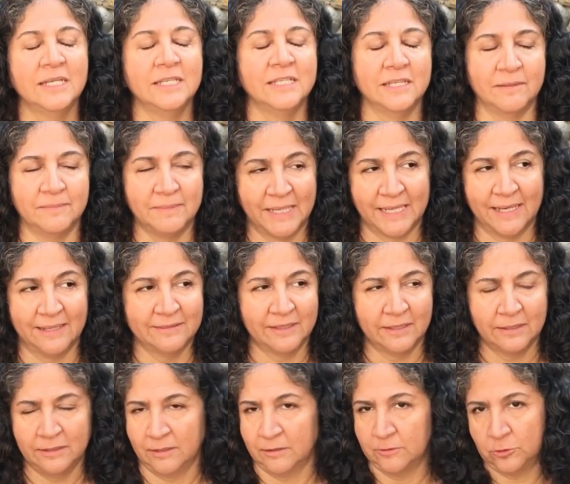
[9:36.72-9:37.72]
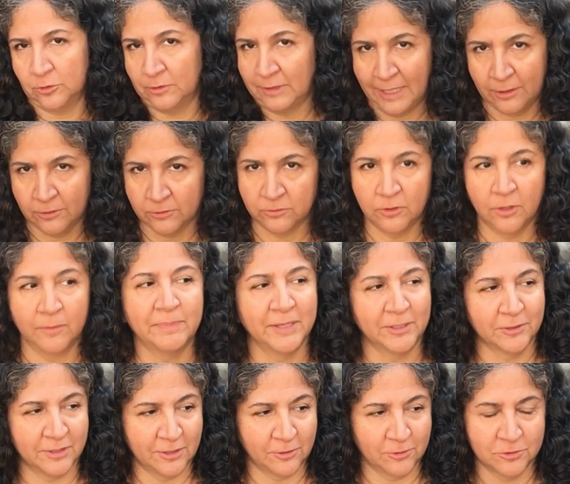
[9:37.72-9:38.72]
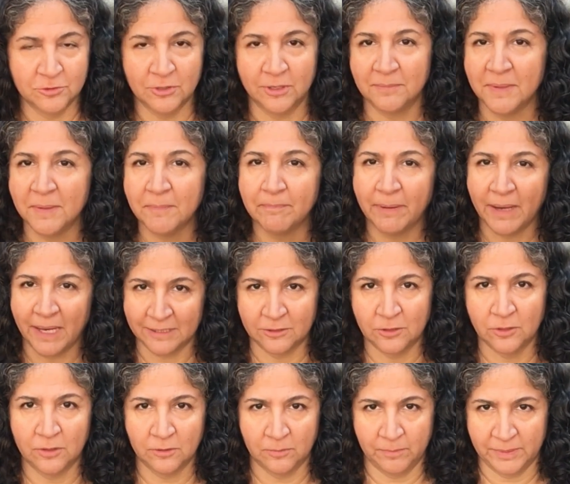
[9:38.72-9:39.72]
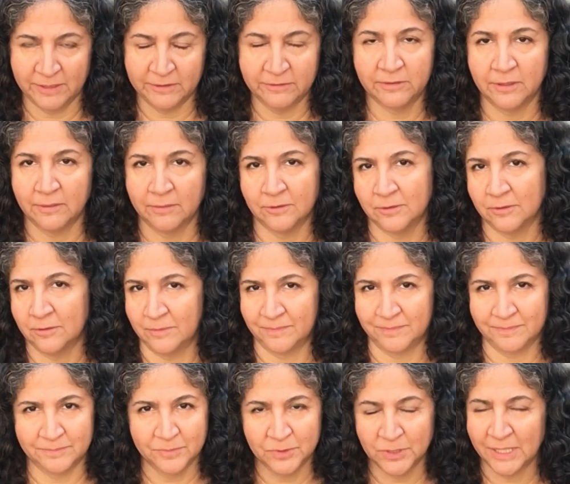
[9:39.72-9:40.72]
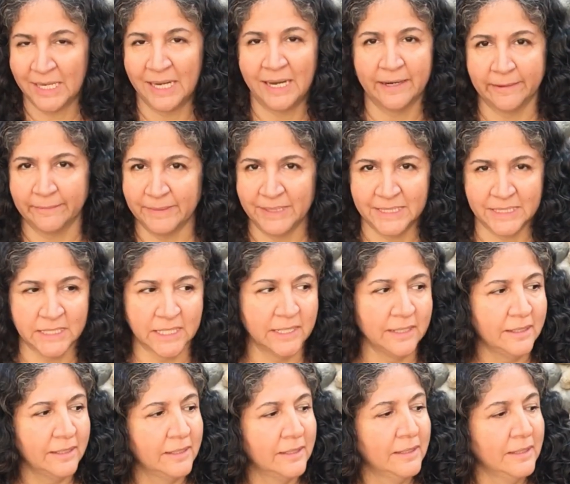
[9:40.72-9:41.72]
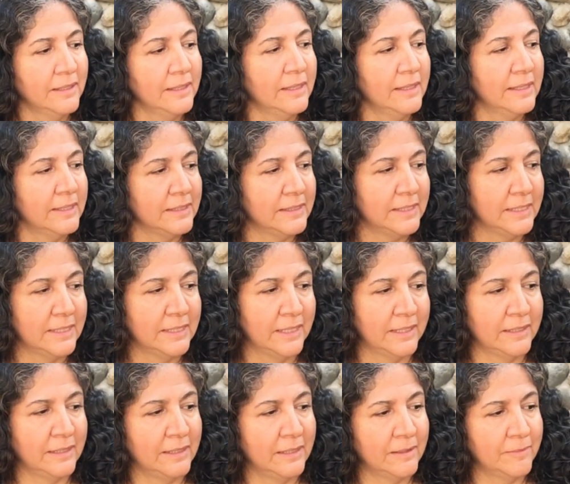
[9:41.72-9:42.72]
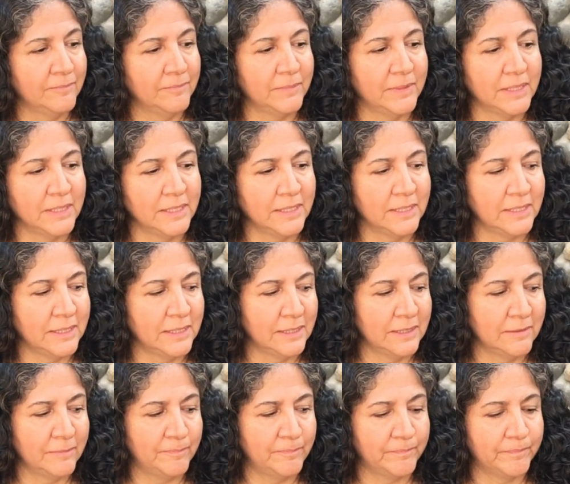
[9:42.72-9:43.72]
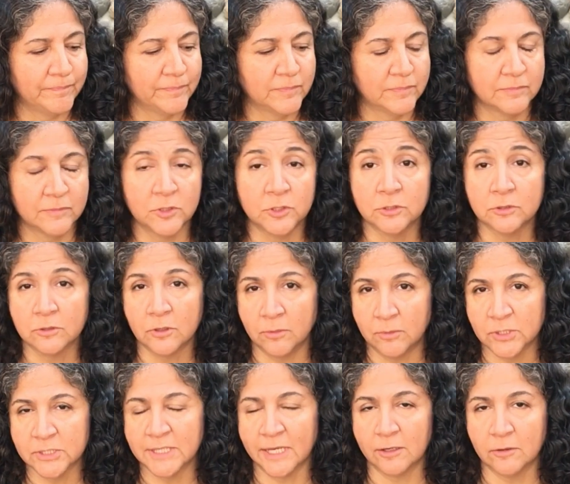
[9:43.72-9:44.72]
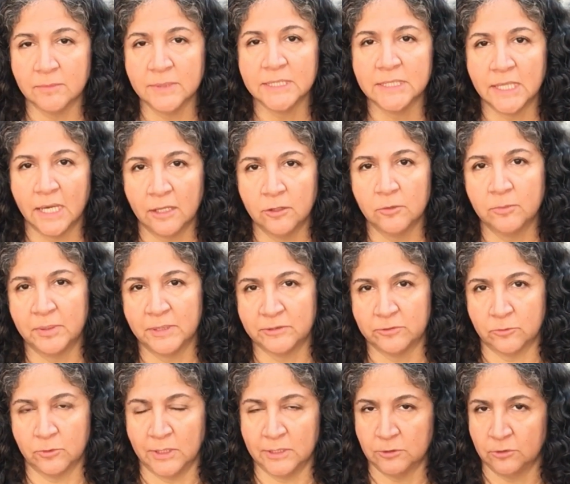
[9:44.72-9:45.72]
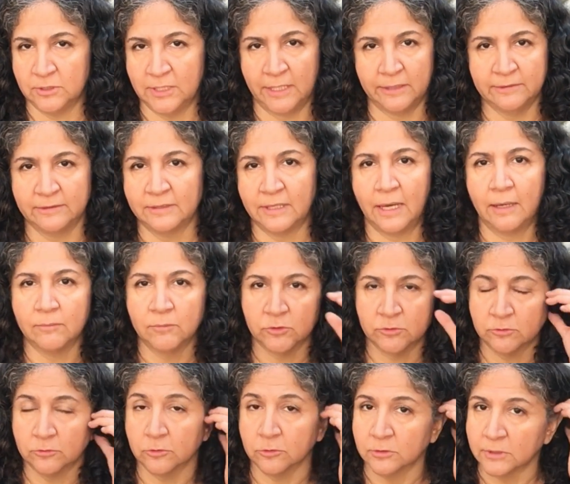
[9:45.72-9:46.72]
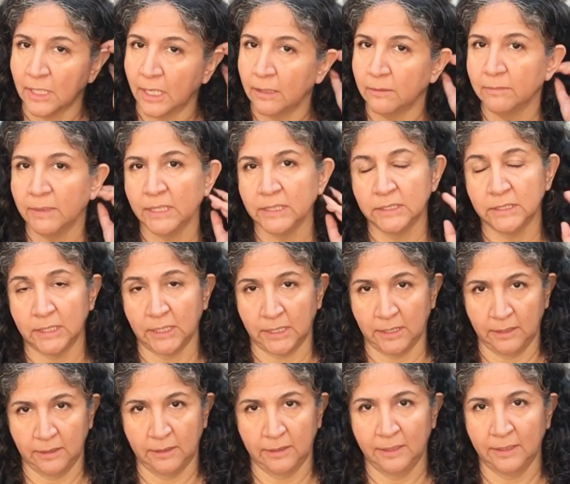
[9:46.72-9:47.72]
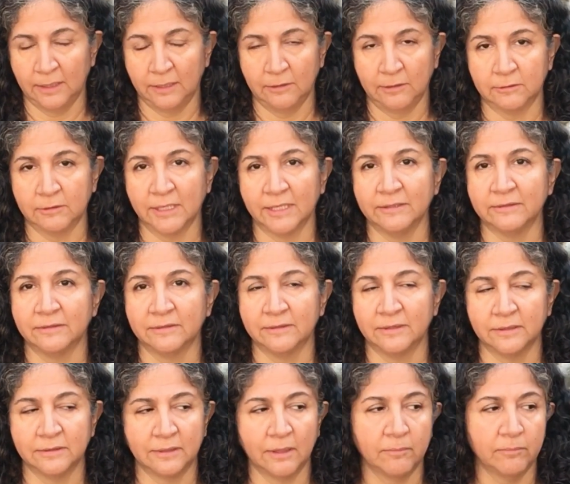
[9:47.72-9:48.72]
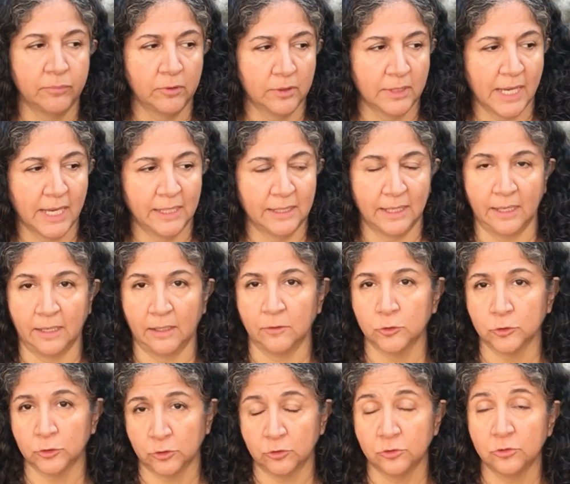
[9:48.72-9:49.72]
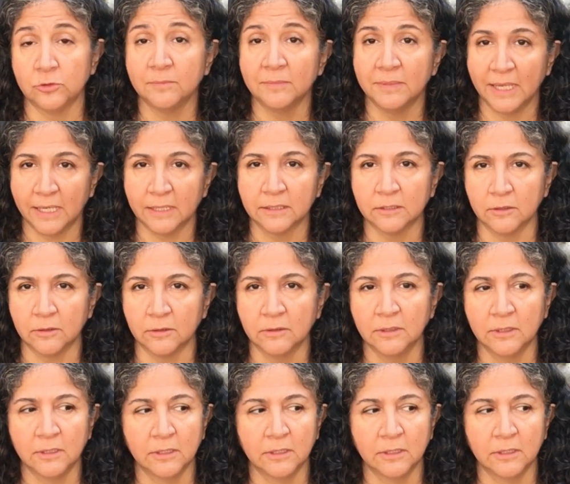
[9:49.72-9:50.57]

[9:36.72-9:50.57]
y en mi casa y en todos lados, no, pero digo, yo en mi patio lo percibo muy claramente. Y, como te he comentado, pues cuando ya estamos totalmente en lo que es temporada otoño-invierno,